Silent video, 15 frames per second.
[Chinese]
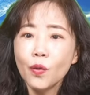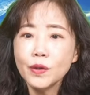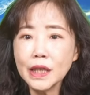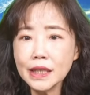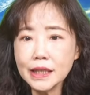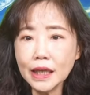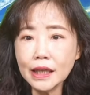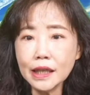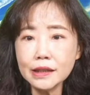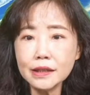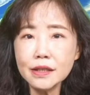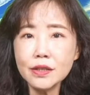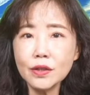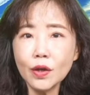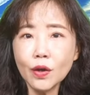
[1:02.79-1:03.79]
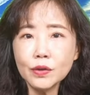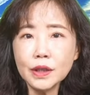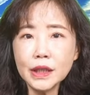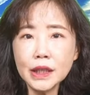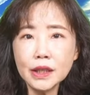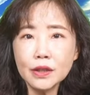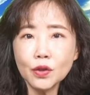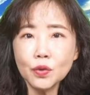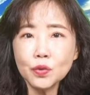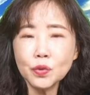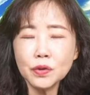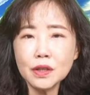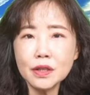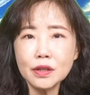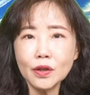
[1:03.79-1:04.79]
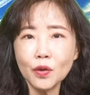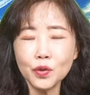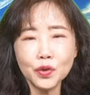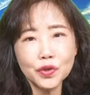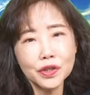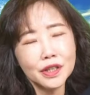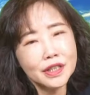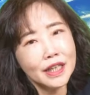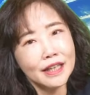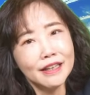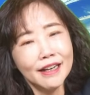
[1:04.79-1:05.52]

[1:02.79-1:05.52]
我在香港的时候呢，工作的时候我就觉得